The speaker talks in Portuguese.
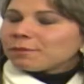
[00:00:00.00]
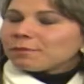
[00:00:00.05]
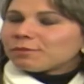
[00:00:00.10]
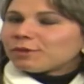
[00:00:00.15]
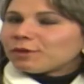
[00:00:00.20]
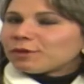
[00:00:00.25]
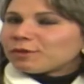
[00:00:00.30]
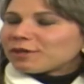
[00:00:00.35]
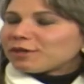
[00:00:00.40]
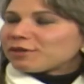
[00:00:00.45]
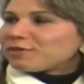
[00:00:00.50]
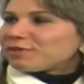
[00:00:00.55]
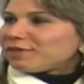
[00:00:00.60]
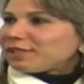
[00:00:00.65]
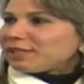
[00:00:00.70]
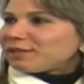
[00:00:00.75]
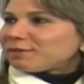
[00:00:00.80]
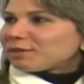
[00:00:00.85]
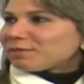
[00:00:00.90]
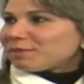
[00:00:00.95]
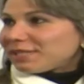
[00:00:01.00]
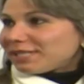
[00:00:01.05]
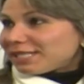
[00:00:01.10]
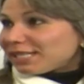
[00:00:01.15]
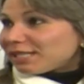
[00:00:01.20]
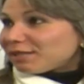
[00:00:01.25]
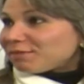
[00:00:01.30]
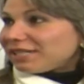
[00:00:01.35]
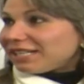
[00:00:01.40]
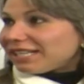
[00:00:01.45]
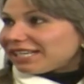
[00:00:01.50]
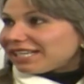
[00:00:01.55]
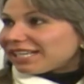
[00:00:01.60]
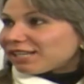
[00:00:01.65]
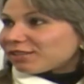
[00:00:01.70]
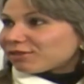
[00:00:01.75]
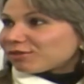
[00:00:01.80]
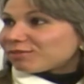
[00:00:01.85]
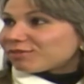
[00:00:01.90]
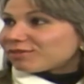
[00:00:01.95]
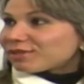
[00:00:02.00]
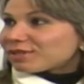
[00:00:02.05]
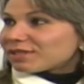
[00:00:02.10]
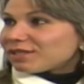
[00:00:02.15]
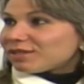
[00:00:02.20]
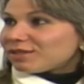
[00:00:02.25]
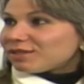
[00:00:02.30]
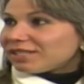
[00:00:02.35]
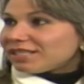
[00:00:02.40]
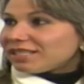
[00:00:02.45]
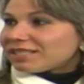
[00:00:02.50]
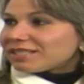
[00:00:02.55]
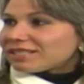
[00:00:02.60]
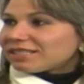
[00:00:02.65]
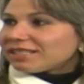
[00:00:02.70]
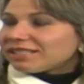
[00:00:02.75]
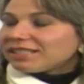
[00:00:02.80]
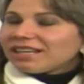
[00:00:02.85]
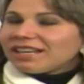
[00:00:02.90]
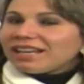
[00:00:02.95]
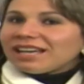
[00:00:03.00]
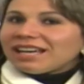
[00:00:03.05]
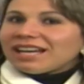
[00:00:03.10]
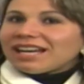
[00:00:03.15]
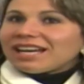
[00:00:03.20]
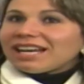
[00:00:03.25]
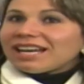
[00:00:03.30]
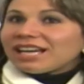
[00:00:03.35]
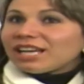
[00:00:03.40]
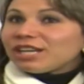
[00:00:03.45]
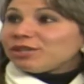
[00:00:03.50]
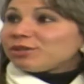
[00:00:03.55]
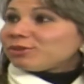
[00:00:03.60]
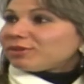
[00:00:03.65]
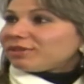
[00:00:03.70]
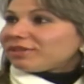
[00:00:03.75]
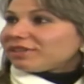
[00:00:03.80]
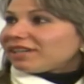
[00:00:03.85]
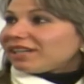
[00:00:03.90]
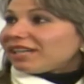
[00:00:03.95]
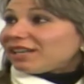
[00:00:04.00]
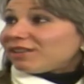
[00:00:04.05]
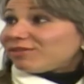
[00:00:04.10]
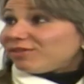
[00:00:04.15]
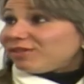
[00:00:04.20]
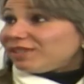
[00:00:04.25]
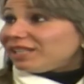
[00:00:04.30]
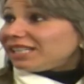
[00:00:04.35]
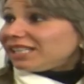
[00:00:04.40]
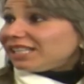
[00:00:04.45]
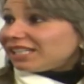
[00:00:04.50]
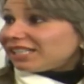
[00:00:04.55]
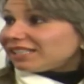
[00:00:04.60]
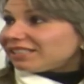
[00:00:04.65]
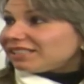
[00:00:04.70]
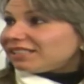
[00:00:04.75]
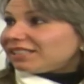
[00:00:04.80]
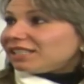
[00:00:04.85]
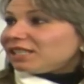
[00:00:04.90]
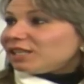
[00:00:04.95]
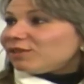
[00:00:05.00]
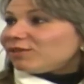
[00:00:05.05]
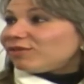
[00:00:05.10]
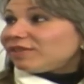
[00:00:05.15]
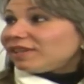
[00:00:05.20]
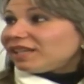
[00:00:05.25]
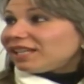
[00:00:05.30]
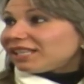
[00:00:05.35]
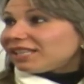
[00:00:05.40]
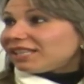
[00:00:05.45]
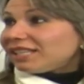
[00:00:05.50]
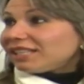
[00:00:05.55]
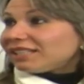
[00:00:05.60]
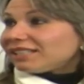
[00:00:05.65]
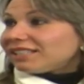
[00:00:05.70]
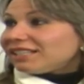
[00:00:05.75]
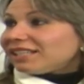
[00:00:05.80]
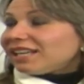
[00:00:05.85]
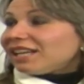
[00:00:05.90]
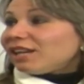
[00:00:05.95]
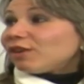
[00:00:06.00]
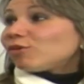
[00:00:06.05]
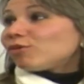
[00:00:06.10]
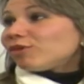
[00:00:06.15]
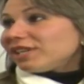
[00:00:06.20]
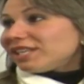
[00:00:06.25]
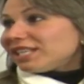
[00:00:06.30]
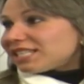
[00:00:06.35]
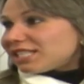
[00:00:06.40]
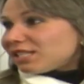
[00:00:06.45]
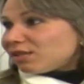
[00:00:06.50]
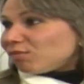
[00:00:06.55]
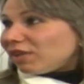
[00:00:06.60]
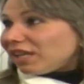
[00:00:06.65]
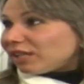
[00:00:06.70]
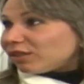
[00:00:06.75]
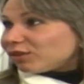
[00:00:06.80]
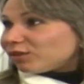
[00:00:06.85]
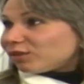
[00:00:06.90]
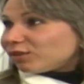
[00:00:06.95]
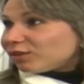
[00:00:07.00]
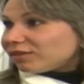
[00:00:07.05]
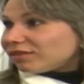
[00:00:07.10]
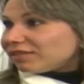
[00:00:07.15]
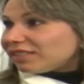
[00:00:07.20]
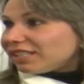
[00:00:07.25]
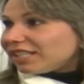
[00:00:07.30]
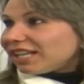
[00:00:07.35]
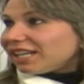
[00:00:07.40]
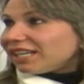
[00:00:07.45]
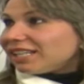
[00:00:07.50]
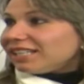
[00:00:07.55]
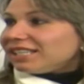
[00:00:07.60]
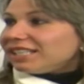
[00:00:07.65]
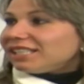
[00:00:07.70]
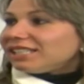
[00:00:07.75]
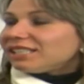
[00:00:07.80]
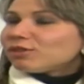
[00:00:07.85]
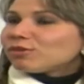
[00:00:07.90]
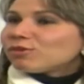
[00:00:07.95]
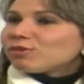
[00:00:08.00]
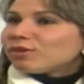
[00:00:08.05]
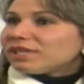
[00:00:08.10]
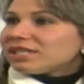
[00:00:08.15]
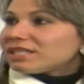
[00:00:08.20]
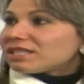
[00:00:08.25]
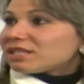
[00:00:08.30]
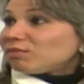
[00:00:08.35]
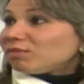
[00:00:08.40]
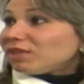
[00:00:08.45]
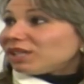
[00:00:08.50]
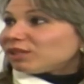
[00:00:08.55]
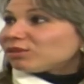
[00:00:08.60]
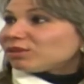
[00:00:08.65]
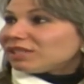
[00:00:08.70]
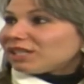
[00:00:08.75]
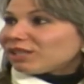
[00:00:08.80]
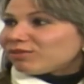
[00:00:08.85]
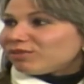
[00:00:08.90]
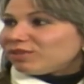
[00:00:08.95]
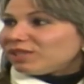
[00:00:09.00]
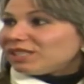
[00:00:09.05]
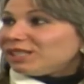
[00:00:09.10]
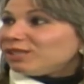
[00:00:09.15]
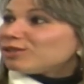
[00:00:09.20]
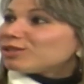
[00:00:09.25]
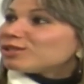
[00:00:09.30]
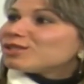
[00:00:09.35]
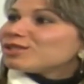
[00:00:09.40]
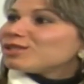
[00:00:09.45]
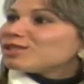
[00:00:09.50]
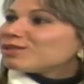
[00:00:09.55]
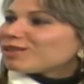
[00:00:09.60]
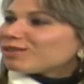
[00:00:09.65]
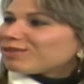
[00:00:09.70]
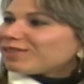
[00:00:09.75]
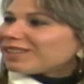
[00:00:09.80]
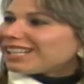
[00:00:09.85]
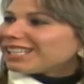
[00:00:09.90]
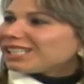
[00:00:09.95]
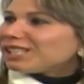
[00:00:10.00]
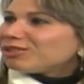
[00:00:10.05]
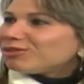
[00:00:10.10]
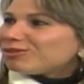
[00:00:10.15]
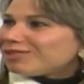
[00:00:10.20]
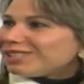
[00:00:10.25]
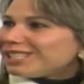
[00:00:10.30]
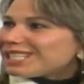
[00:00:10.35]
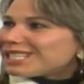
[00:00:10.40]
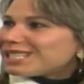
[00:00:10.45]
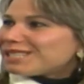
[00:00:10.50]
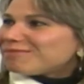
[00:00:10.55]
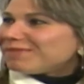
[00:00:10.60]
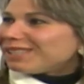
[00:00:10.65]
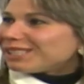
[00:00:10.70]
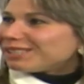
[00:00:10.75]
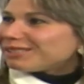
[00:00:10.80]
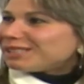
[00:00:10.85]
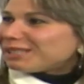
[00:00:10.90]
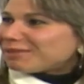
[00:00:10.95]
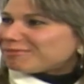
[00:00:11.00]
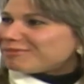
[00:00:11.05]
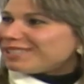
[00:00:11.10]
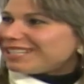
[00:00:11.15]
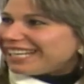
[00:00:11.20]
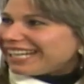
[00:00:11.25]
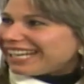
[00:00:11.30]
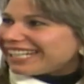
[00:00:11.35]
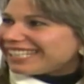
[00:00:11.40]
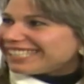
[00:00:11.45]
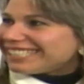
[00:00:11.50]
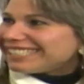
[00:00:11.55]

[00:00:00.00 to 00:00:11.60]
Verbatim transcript: Bom, a Ayurveda é uma medicina milenar, como você disse. Ayur é vida e Veda é o conhecimento. Né? Então, conhecimento da vida. E hoje a gente vai falar aqui do conhecimento da mulher.